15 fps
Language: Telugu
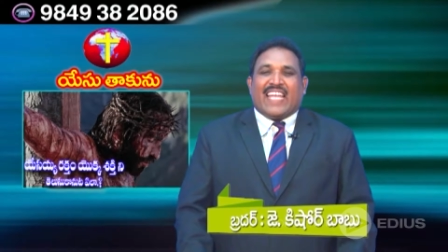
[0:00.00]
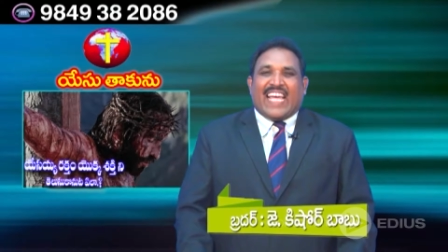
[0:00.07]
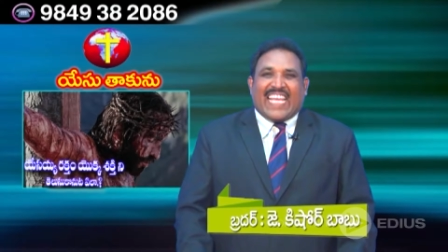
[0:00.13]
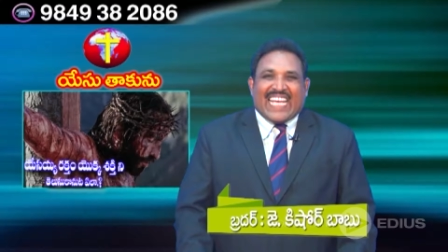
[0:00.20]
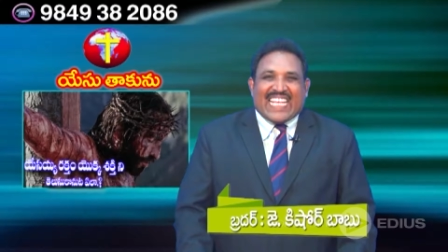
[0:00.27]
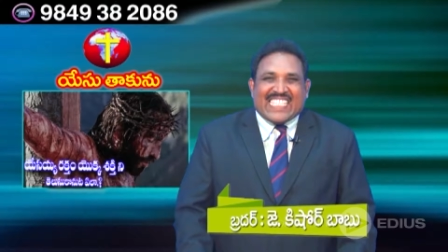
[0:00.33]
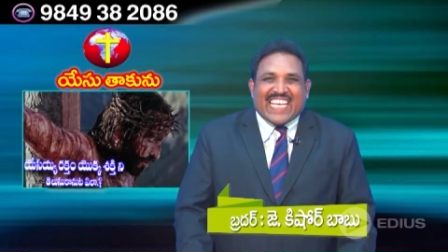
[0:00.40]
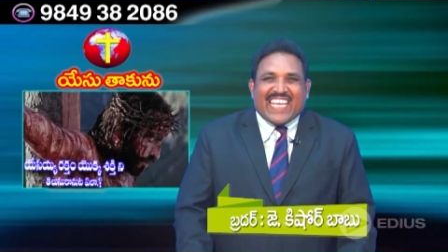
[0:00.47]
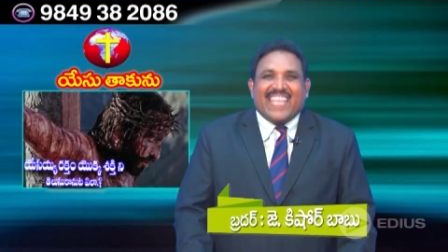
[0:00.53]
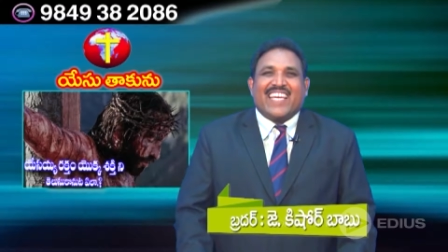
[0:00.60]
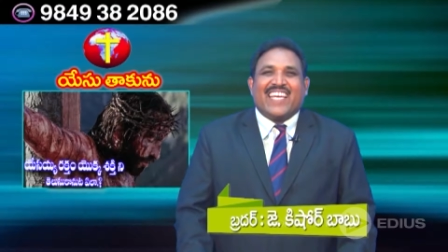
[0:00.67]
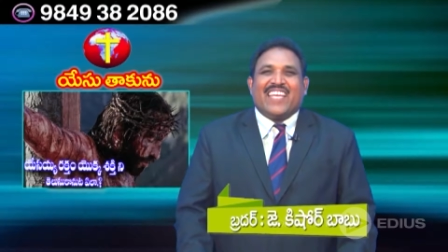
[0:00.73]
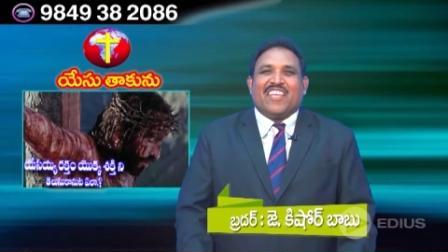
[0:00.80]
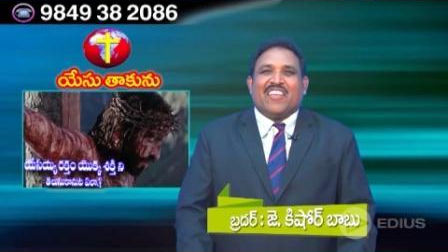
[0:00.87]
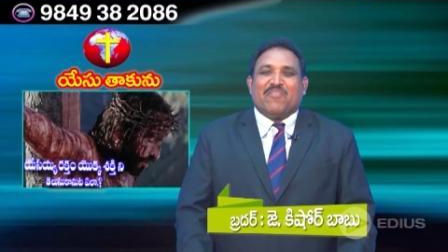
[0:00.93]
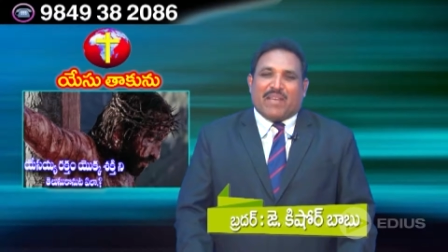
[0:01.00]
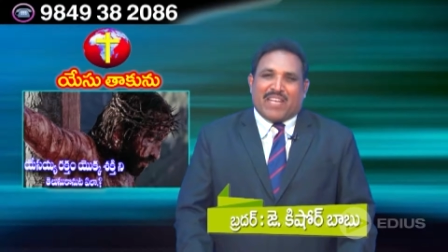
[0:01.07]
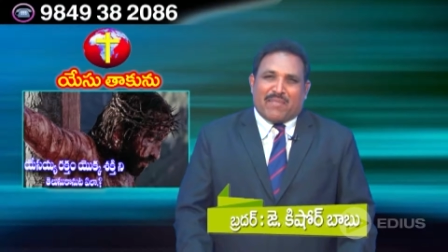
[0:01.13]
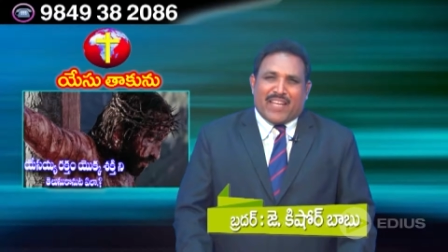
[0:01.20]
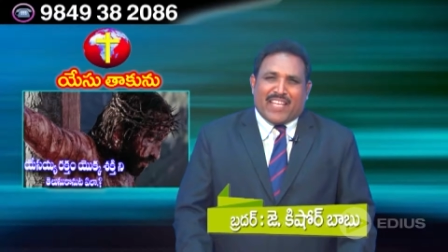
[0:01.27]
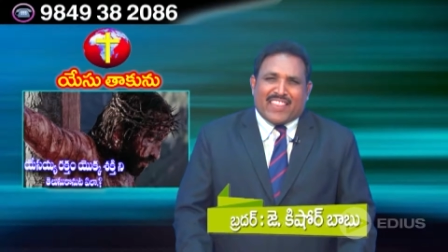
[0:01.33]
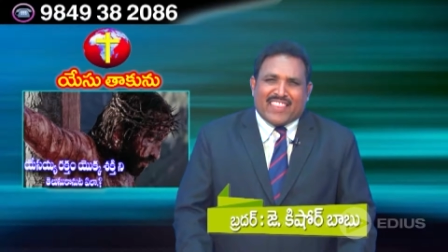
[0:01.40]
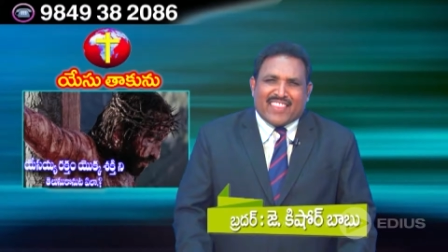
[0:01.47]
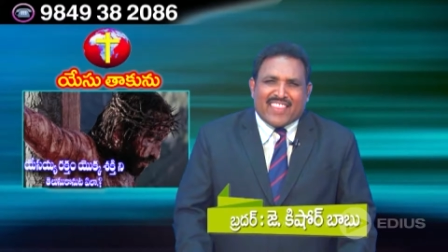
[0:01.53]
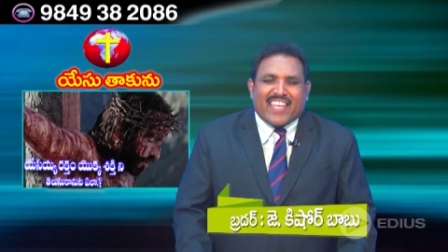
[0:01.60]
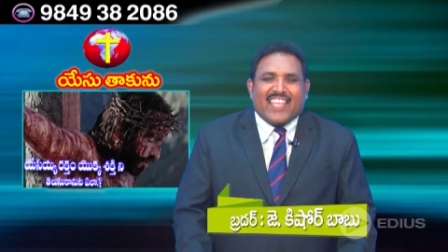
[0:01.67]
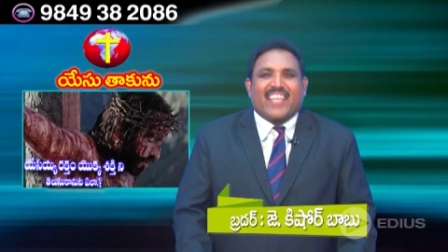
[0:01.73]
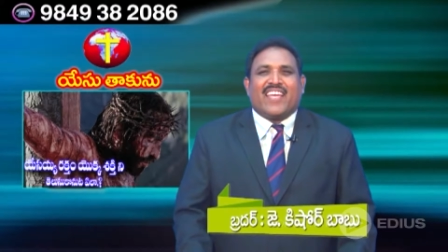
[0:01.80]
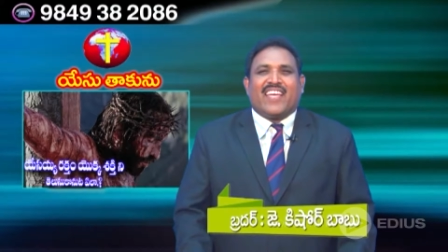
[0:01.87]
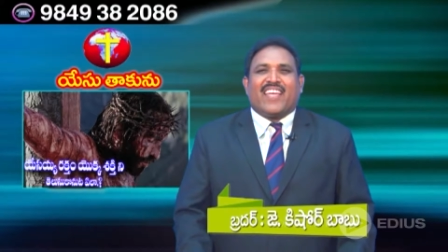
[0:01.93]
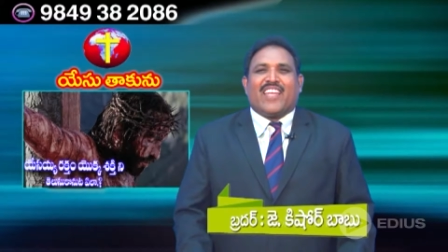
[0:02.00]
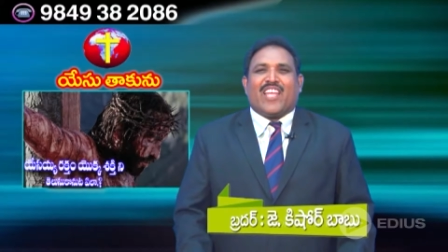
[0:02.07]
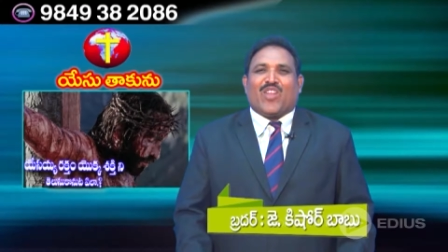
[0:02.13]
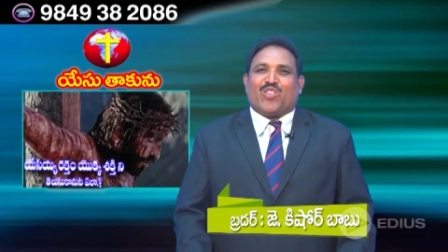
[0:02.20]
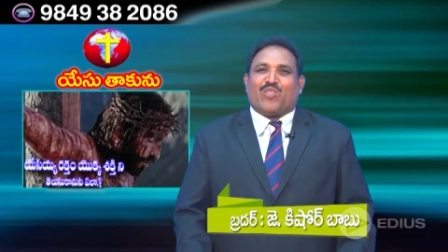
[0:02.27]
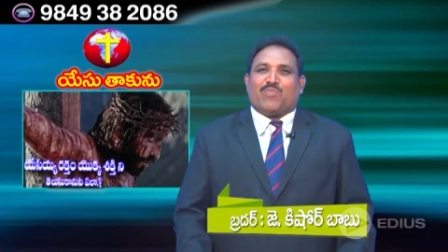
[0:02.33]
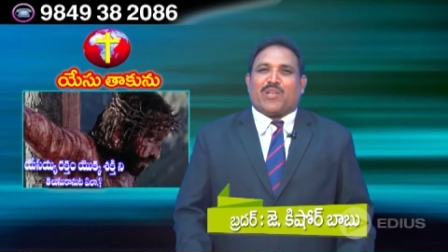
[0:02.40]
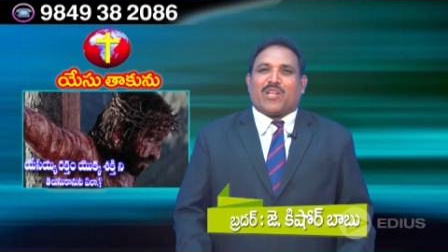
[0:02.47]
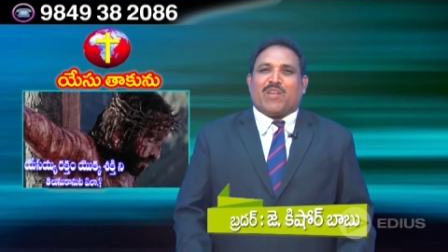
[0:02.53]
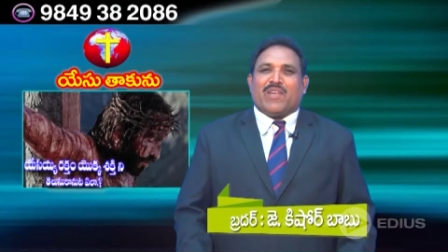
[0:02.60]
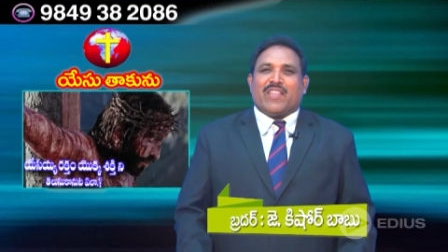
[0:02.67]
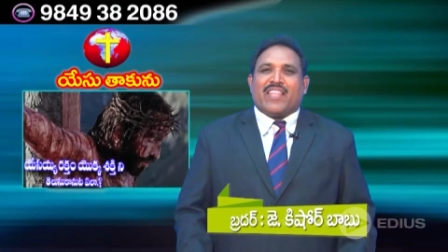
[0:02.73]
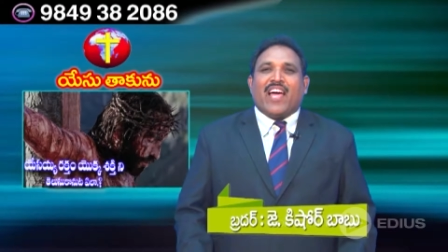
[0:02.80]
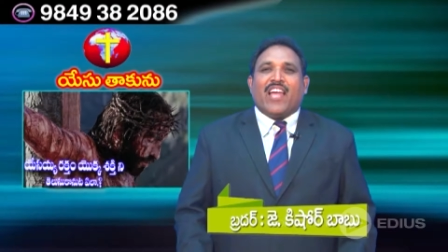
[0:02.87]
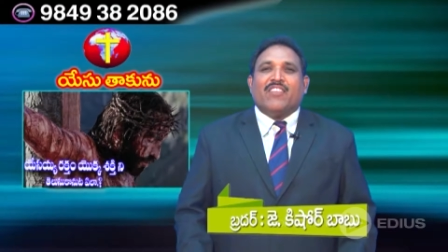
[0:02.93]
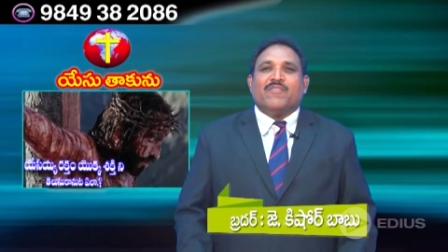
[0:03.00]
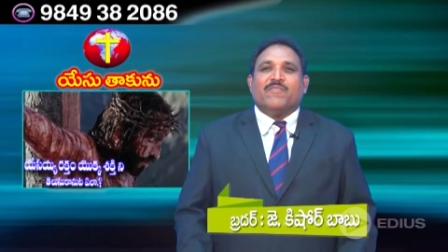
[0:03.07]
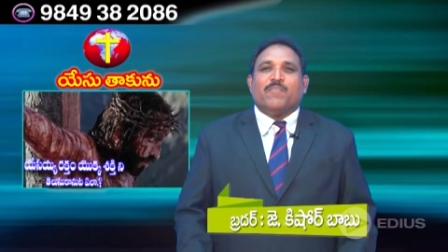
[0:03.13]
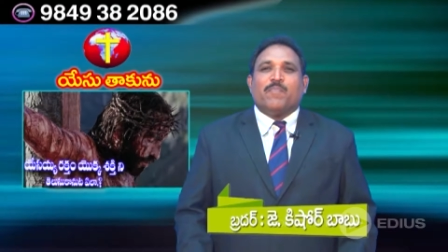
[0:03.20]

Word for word: నా ఏసైకి మరి మీ అందరికీ నా హృదయపూర్వక వందనాలు